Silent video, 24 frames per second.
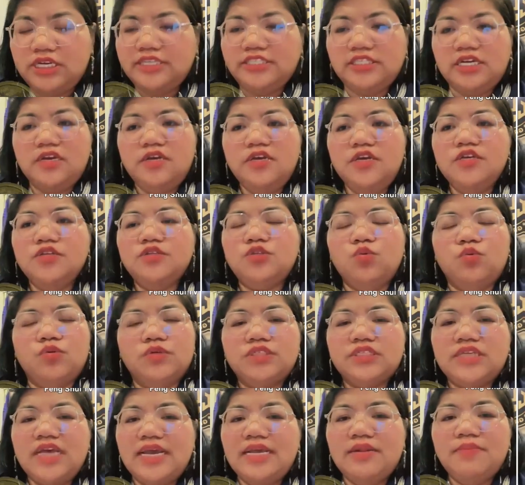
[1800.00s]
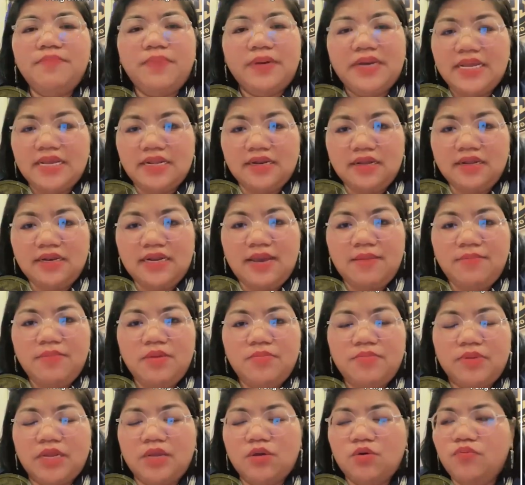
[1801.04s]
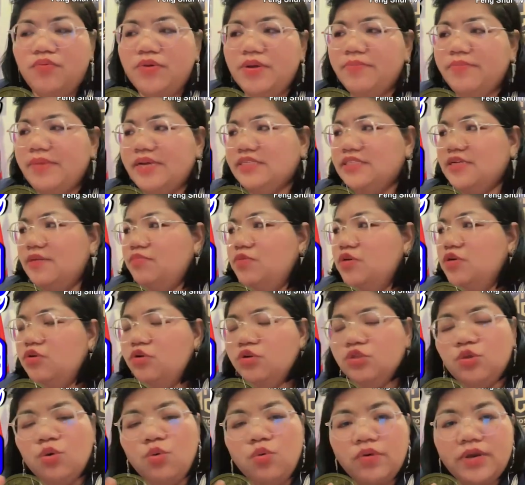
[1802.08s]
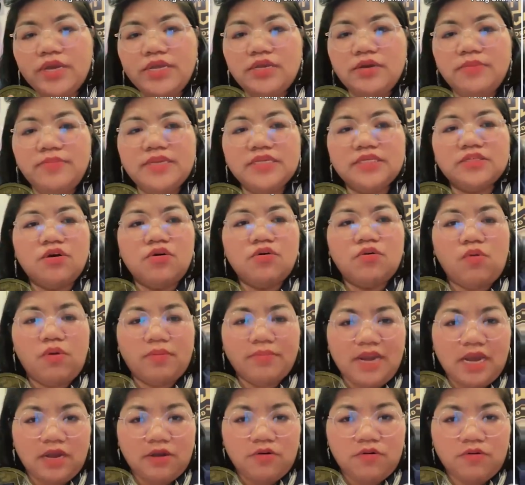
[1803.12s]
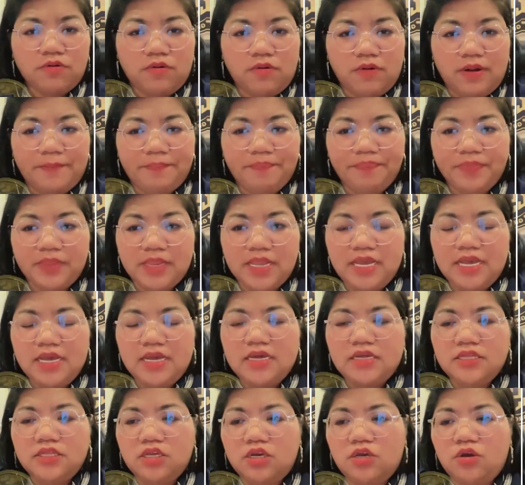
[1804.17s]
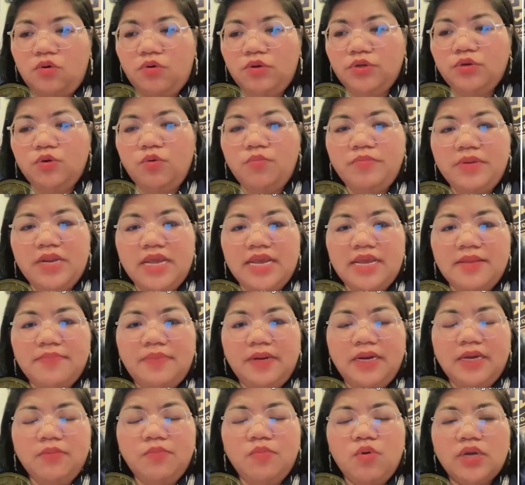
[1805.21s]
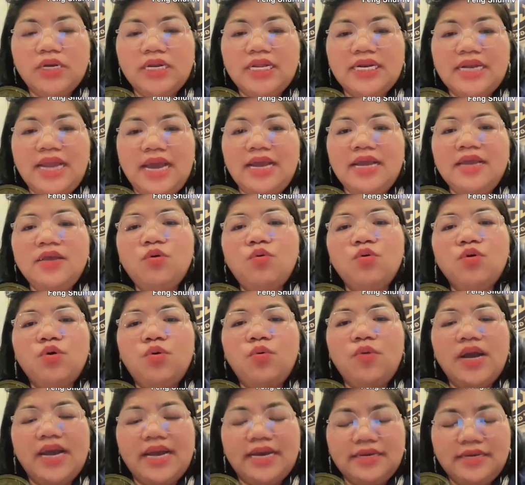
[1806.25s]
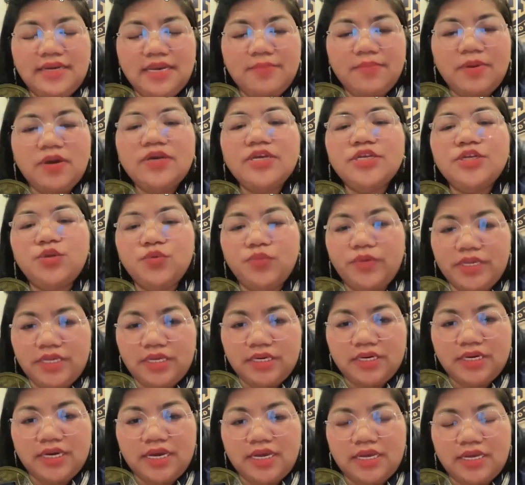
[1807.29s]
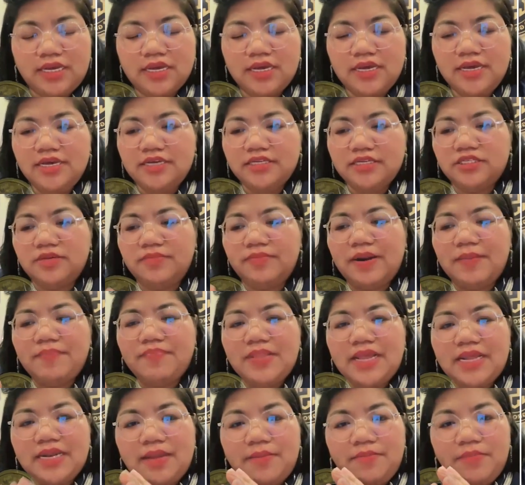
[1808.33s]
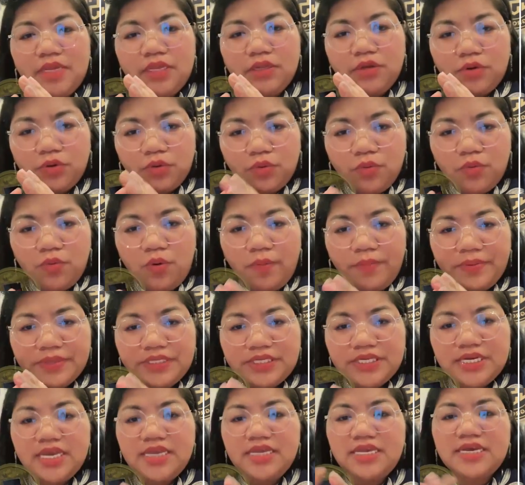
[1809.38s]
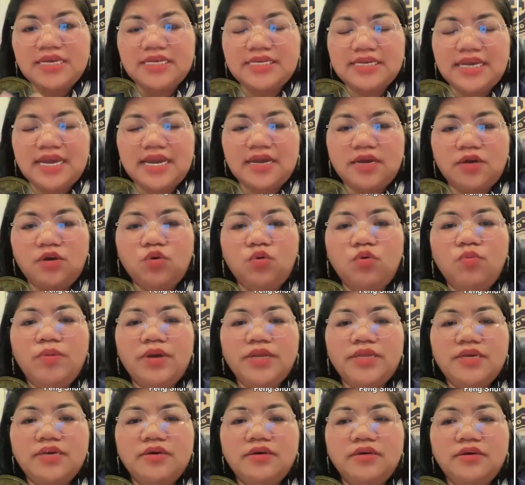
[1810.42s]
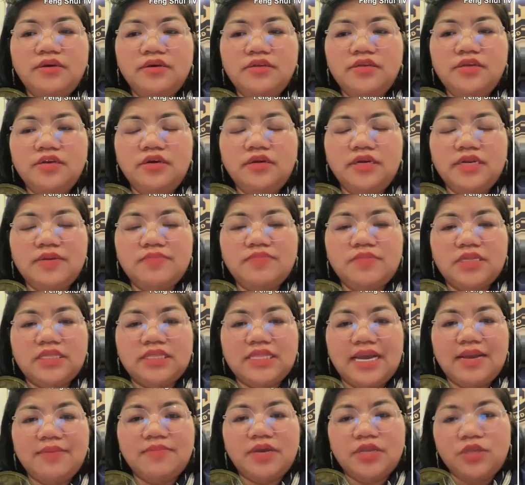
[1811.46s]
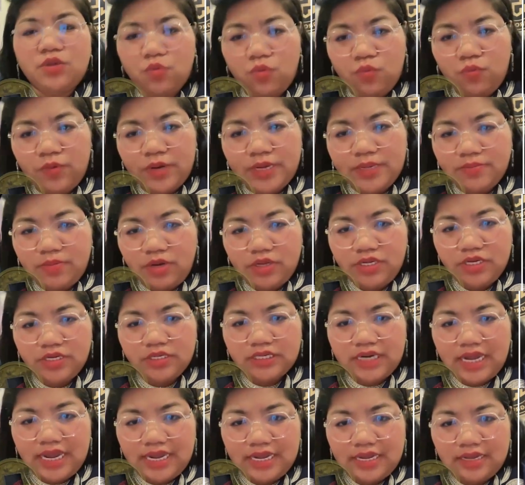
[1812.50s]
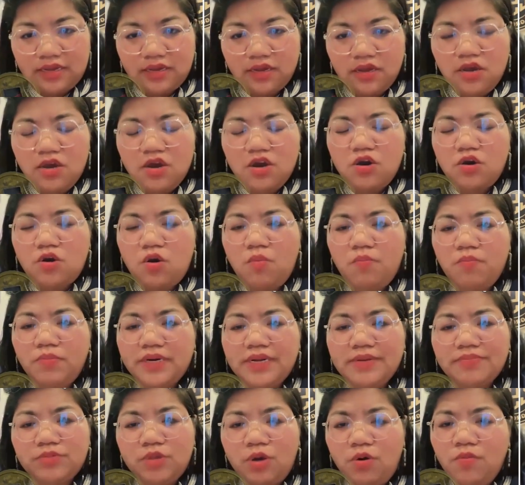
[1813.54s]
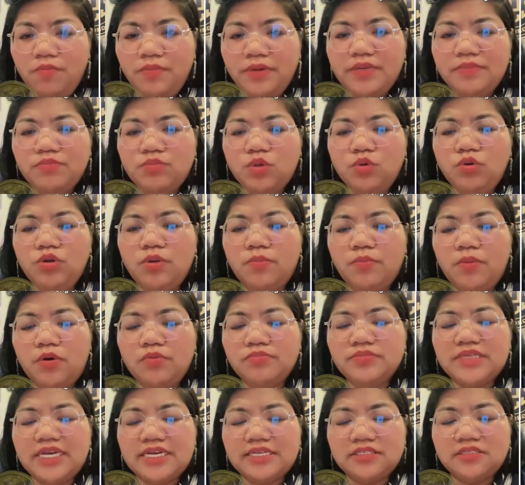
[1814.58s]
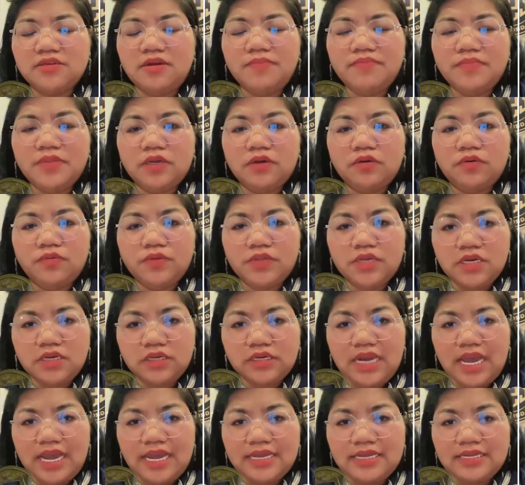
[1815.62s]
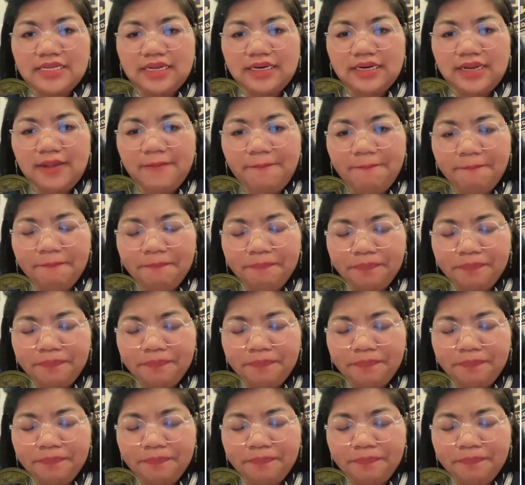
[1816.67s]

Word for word: tôi trai trai nghe sủa sign pre na nè miền Bình Ngọc Việt bảy trăm vô thu cái vô miền score cọp đã co cọp ta cối nôm nè lời món này đã ai cô cô hai cái món cái chui dương này sầm rập nè đại miền crew ở bên chia dê cha crew bao dương cứ dương riệp từ tam ở dụng quay bao dương này cùng riệp thông riệp tôi là mồm xả xong đừng rụng dương này cha nè